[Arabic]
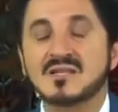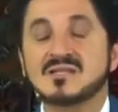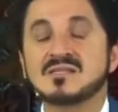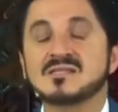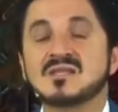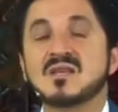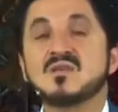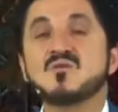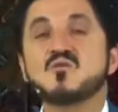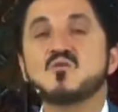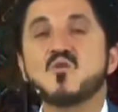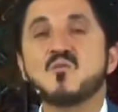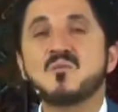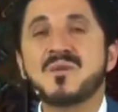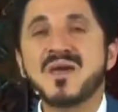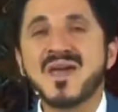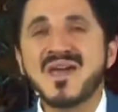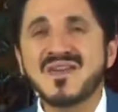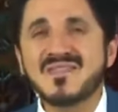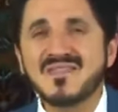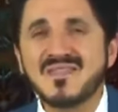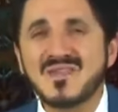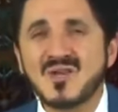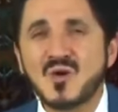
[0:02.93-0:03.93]

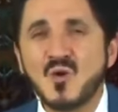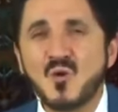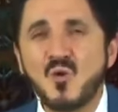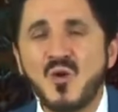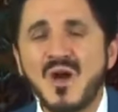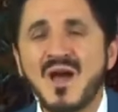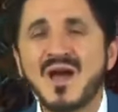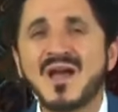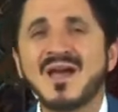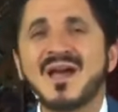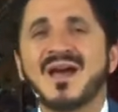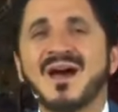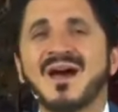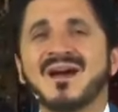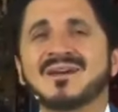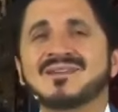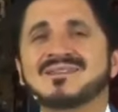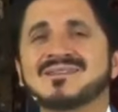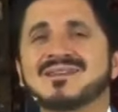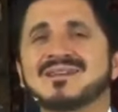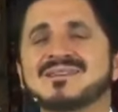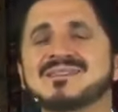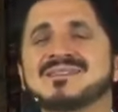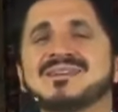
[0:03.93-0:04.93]
السيكوباثي هو
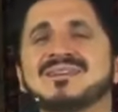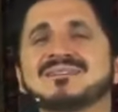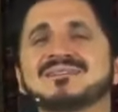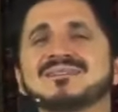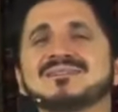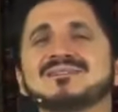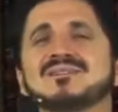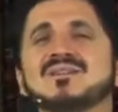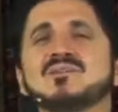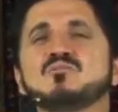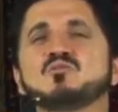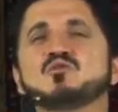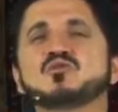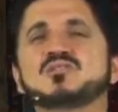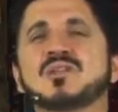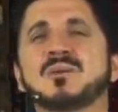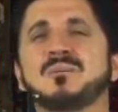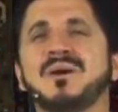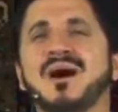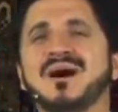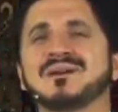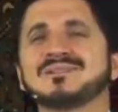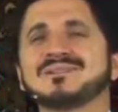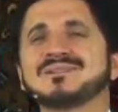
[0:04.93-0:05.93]
الشخصية ضد
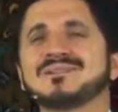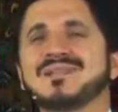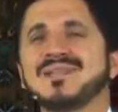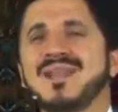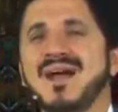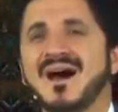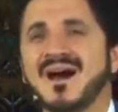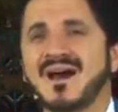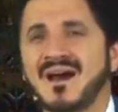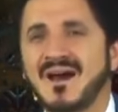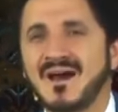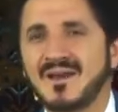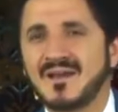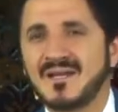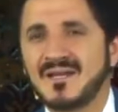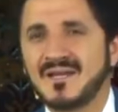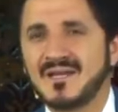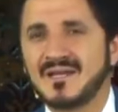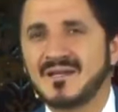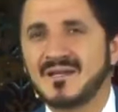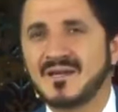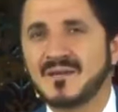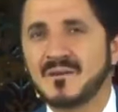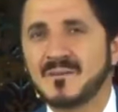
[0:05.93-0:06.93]
المجتمع ضد
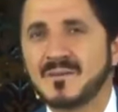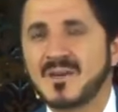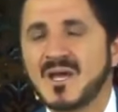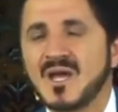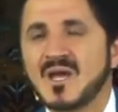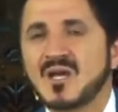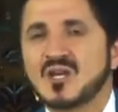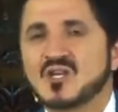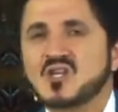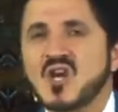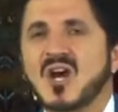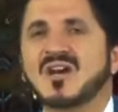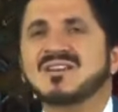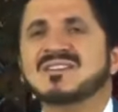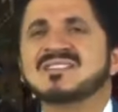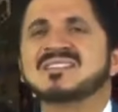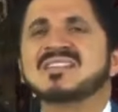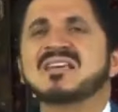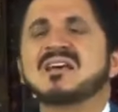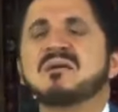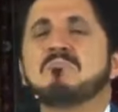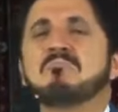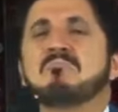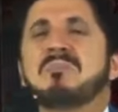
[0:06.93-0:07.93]
الآخرين
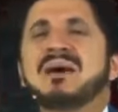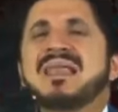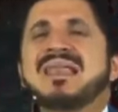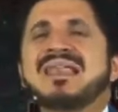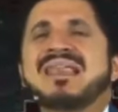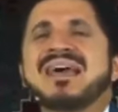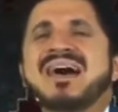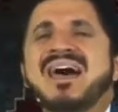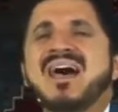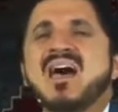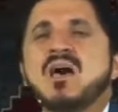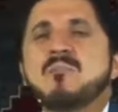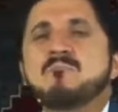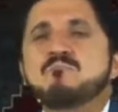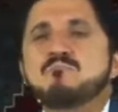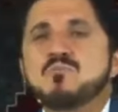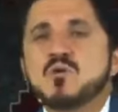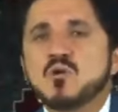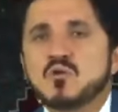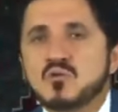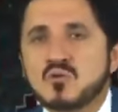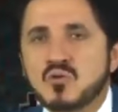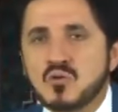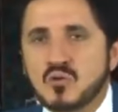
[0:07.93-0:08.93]
شخص ملآن
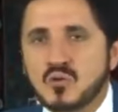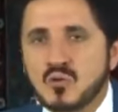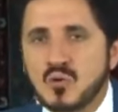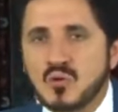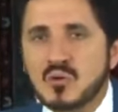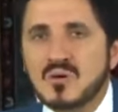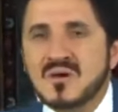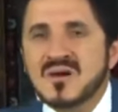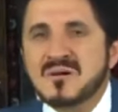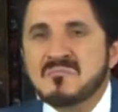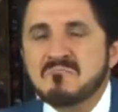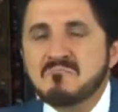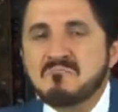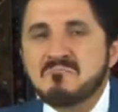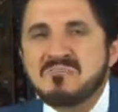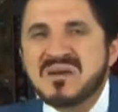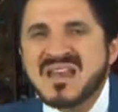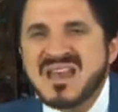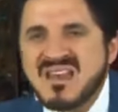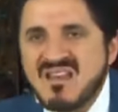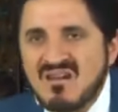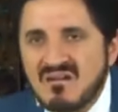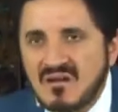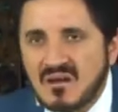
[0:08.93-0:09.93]
بالكره
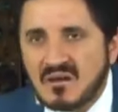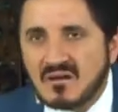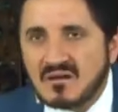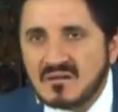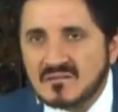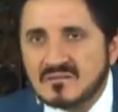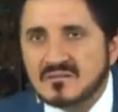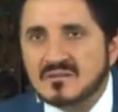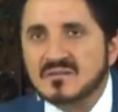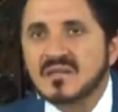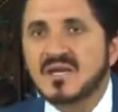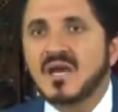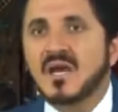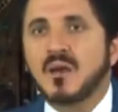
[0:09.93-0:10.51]
بالحقد